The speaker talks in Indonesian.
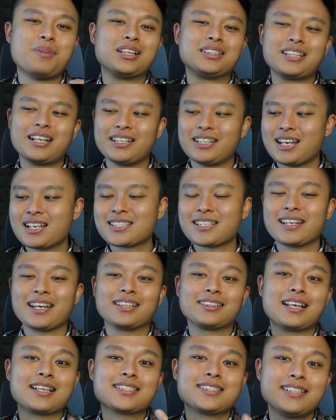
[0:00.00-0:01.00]
baterainya saya
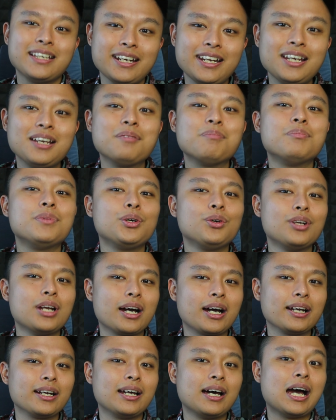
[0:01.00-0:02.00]
tes sendiri
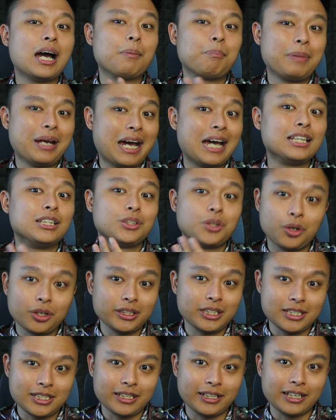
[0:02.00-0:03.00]
menggunakan HP Android
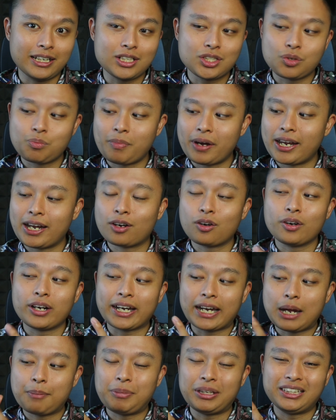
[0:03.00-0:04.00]
di sini supaya
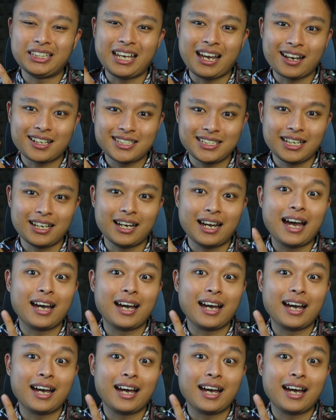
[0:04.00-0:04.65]
kodek eptx nya